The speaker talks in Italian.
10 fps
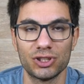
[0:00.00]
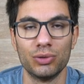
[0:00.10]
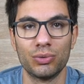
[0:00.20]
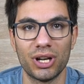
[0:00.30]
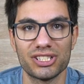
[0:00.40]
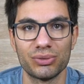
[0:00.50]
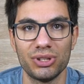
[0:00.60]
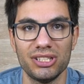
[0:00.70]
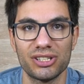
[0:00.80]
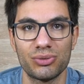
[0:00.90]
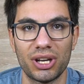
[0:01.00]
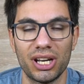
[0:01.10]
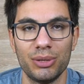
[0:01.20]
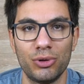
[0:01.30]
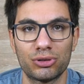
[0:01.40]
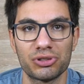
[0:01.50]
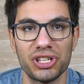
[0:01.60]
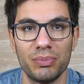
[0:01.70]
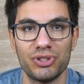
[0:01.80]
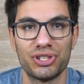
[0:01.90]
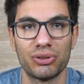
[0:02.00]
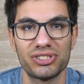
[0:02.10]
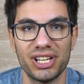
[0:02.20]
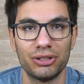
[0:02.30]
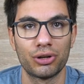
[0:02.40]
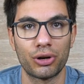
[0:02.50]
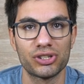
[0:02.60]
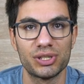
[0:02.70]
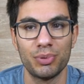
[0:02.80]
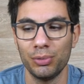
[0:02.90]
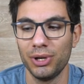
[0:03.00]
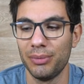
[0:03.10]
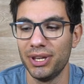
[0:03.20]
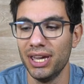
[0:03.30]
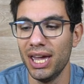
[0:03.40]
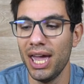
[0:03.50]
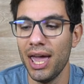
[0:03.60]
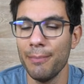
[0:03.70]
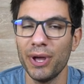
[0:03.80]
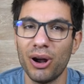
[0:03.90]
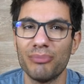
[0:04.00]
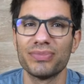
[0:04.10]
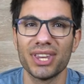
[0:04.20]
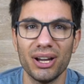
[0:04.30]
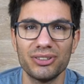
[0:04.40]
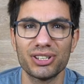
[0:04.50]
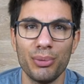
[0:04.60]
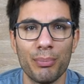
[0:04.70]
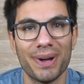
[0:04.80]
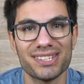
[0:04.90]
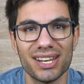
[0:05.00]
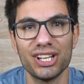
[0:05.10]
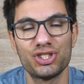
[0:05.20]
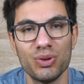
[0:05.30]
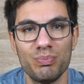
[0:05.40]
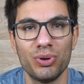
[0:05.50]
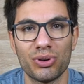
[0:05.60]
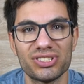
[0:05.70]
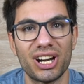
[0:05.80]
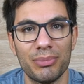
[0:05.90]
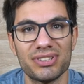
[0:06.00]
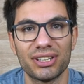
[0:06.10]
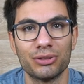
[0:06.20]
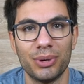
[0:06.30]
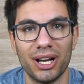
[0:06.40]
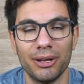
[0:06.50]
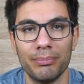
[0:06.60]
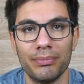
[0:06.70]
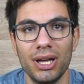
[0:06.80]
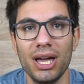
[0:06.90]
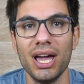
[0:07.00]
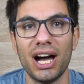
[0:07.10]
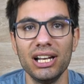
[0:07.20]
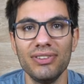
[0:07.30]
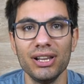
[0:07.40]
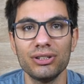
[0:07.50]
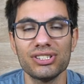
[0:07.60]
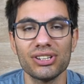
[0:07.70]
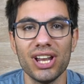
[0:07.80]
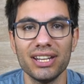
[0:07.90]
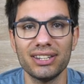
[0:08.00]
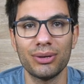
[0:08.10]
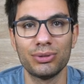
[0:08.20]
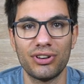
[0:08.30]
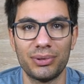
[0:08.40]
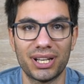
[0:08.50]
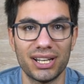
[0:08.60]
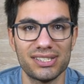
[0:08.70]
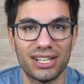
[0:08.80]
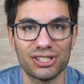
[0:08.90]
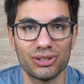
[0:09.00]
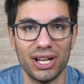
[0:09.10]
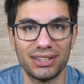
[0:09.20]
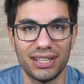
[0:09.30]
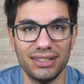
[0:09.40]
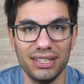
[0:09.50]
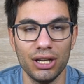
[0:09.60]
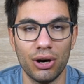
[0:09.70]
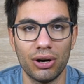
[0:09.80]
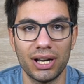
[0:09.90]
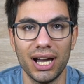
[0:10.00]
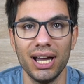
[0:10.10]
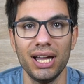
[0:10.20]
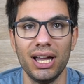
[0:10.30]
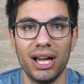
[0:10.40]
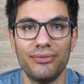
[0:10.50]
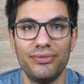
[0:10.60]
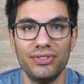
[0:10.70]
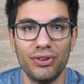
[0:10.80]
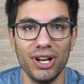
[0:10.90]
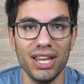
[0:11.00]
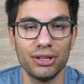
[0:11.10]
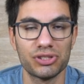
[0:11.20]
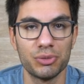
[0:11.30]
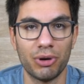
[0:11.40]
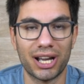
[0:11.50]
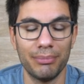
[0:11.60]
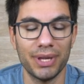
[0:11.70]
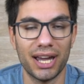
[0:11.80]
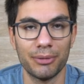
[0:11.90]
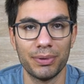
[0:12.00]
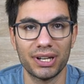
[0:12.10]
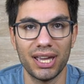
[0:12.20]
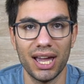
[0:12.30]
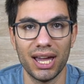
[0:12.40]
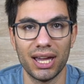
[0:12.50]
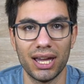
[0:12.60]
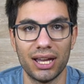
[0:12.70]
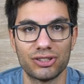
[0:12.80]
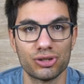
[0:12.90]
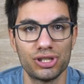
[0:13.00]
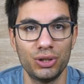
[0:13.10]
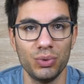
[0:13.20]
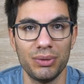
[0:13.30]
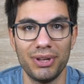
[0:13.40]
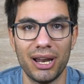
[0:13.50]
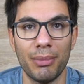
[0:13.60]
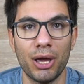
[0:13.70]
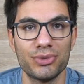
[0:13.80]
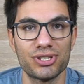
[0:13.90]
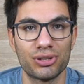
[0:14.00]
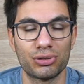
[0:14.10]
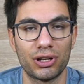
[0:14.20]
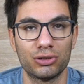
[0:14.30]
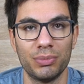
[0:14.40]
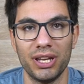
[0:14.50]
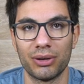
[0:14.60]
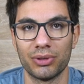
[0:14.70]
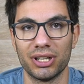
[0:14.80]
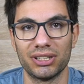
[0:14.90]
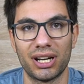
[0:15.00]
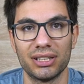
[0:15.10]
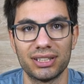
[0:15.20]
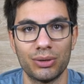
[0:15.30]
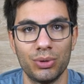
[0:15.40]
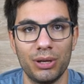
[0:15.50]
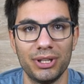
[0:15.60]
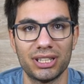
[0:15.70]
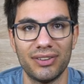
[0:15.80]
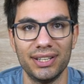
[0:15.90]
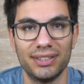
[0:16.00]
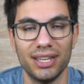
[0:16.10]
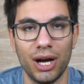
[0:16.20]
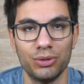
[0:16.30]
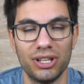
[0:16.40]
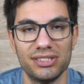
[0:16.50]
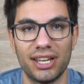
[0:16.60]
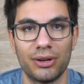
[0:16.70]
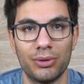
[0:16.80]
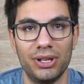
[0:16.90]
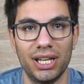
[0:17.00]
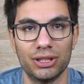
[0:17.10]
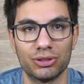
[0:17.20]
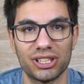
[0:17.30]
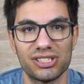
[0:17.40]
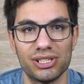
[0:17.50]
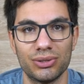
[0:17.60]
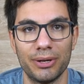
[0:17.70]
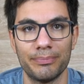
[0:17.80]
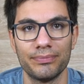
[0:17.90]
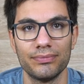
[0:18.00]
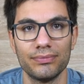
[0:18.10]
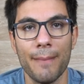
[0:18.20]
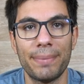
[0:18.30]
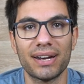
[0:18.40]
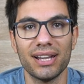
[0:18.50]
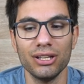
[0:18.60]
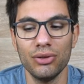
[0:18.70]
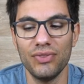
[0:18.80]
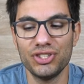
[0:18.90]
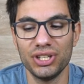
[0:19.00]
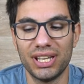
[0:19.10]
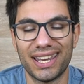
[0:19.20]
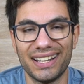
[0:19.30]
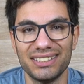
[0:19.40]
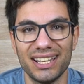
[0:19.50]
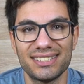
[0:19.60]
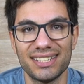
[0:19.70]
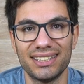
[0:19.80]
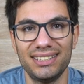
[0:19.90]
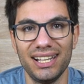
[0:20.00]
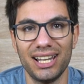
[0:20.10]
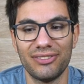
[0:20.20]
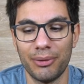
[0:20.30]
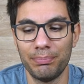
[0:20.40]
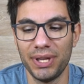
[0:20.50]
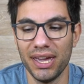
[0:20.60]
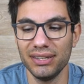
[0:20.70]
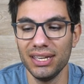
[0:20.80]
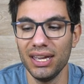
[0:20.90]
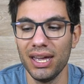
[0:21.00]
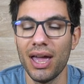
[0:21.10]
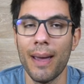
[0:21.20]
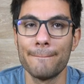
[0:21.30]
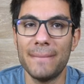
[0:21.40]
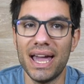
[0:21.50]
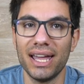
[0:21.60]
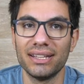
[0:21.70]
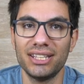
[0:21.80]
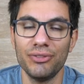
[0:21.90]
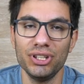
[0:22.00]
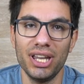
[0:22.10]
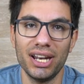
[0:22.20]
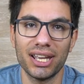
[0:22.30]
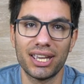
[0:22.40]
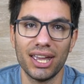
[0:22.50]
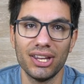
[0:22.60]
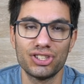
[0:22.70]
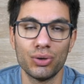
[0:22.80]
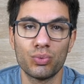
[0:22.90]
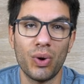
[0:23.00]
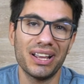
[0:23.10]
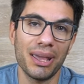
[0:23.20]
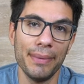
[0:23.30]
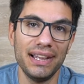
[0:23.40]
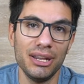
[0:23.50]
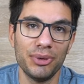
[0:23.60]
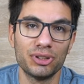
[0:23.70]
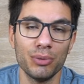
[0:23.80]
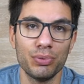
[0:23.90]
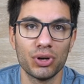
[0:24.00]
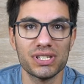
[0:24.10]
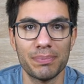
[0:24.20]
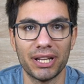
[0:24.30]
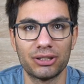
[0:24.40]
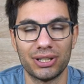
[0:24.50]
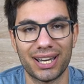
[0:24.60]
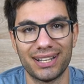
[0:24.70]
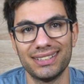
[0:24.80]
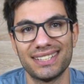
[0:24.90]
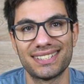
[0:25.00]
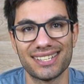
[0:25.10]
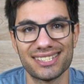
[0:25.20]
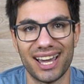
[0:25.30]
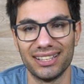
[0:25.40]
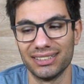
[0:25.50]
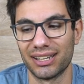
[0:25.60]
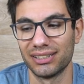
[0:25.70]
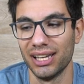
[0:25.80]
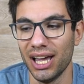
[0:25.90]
se comunque la si utilizza su terreni molto semplici non si hanno grossi problemi, però eh, secondo me un passalaccio in più non sarebbe stato male. A livello di soletta, qui troviamo una classica soletta di Oca, eh, volendo si può cambiare perché è sostituibile, ma io mi ci sono trovato bene, quindi andrei tranquillamente avanti a utilizzare quella in dotazione. Parlando invece di grandezza dell'avampiede, beh, devo dire che c'è un qualche millimetro in più rispetto a una grandezza standard.